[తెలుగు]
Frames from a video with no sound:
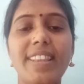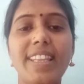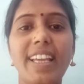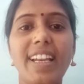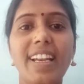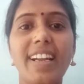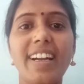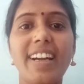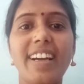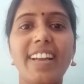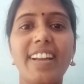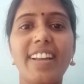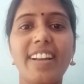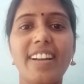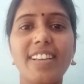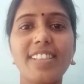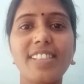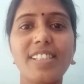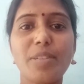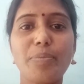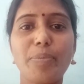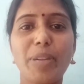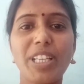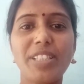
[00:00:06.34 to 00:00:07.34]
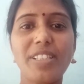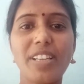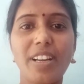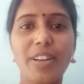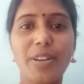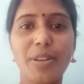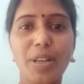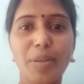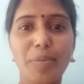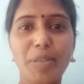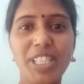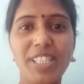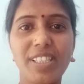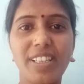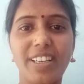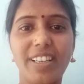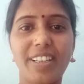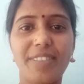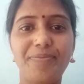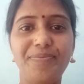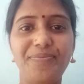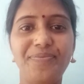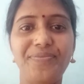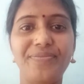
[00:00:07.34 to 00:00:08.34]
తెలంగాణ రాష్ట్ర ప్రజలకు
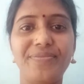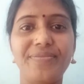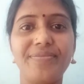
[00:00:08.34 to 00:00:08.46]
నమస్కారం